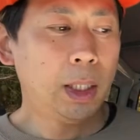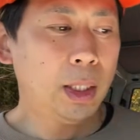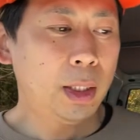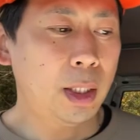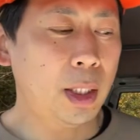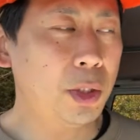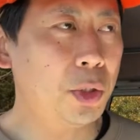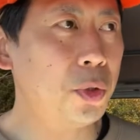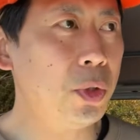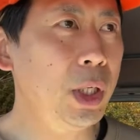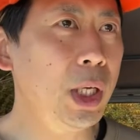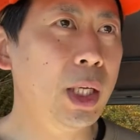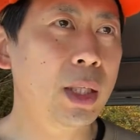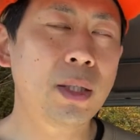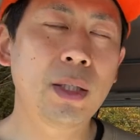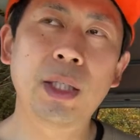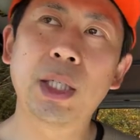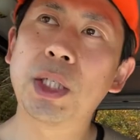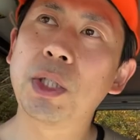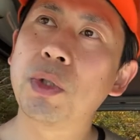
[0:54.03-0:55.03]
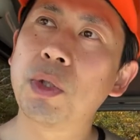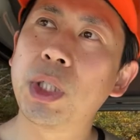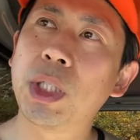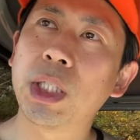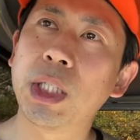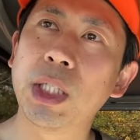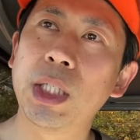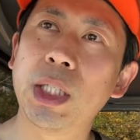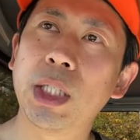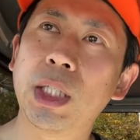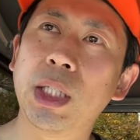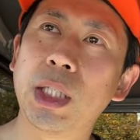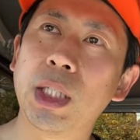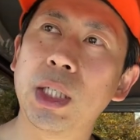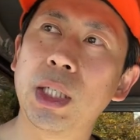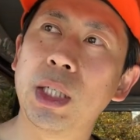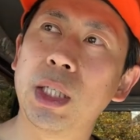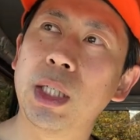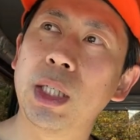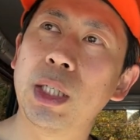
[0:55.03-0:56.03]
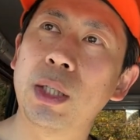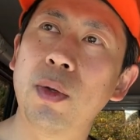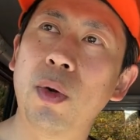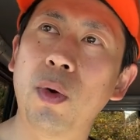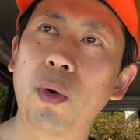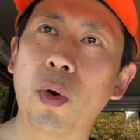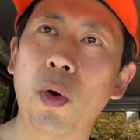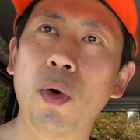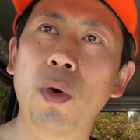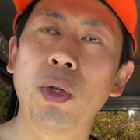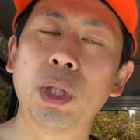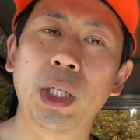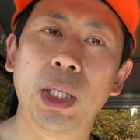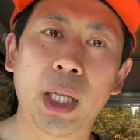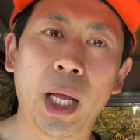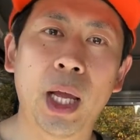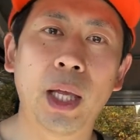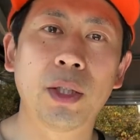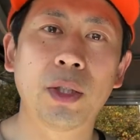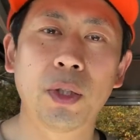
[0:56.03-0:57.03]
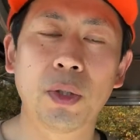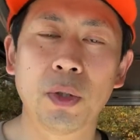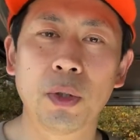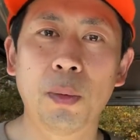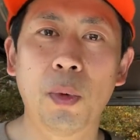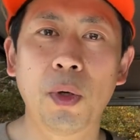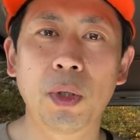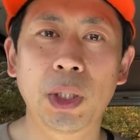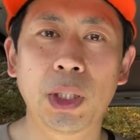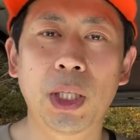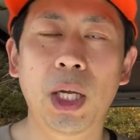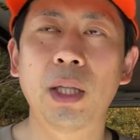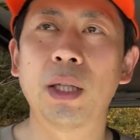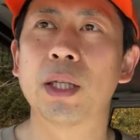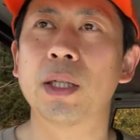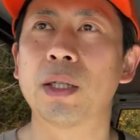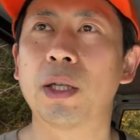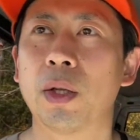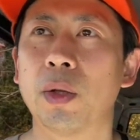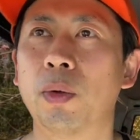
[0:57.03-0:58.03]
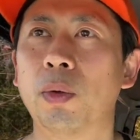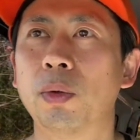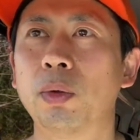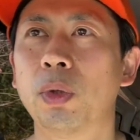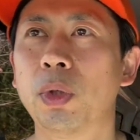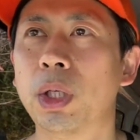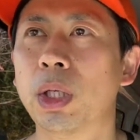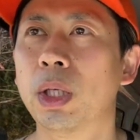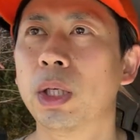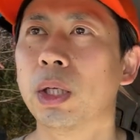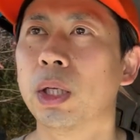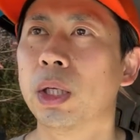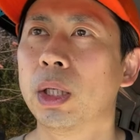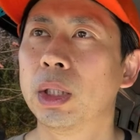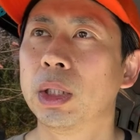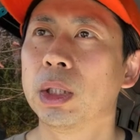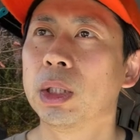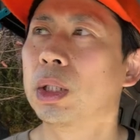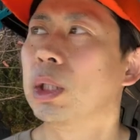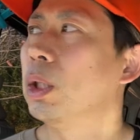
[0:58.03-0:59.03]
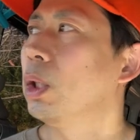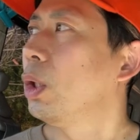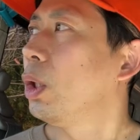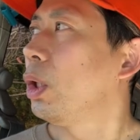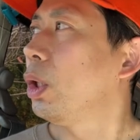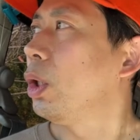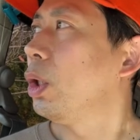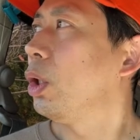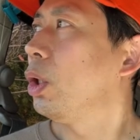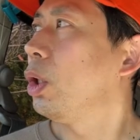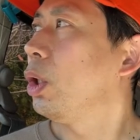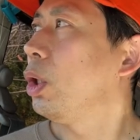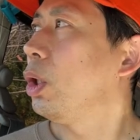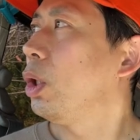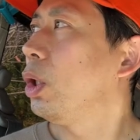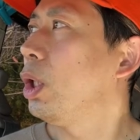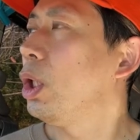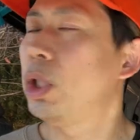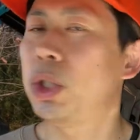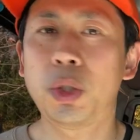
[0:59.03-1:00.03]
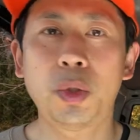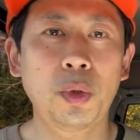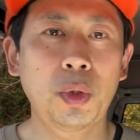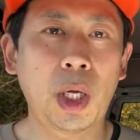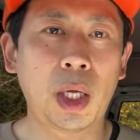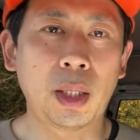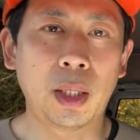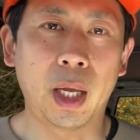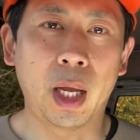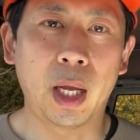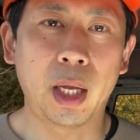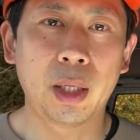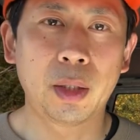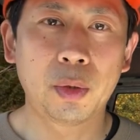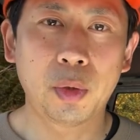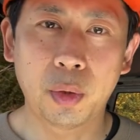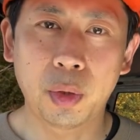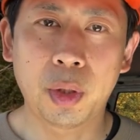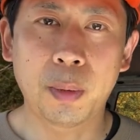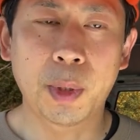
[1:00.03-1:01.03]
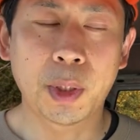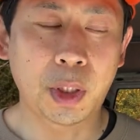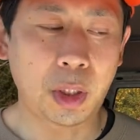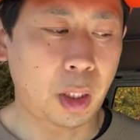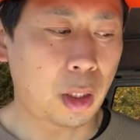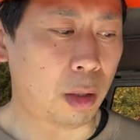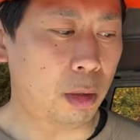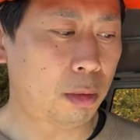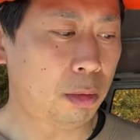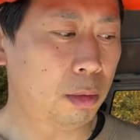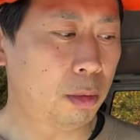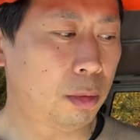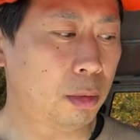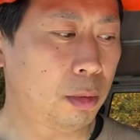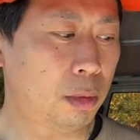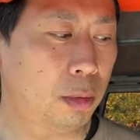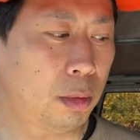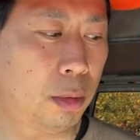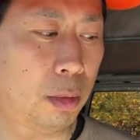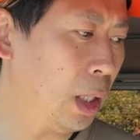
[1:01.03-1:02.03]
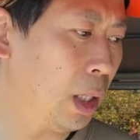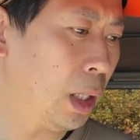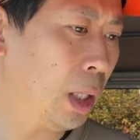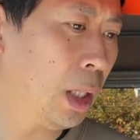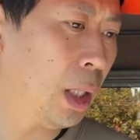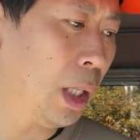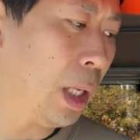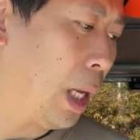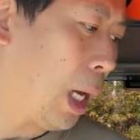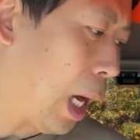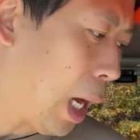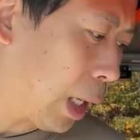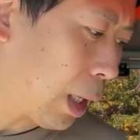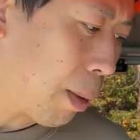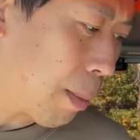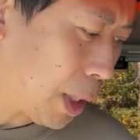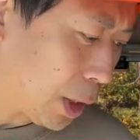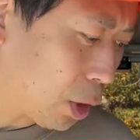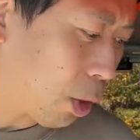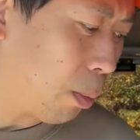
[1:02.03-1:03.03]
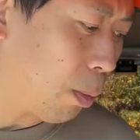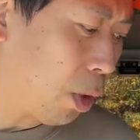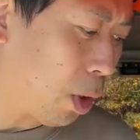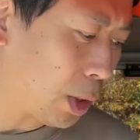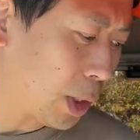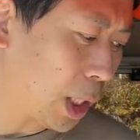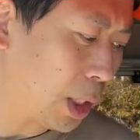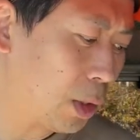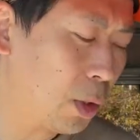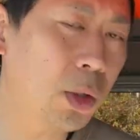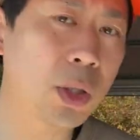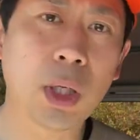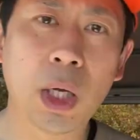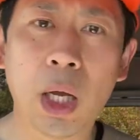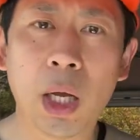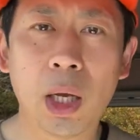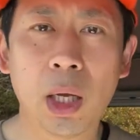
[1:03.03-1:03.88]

12月21日の午後にね、注文したんですけど、本当に1週間で届きました。開けましょう、もう早速。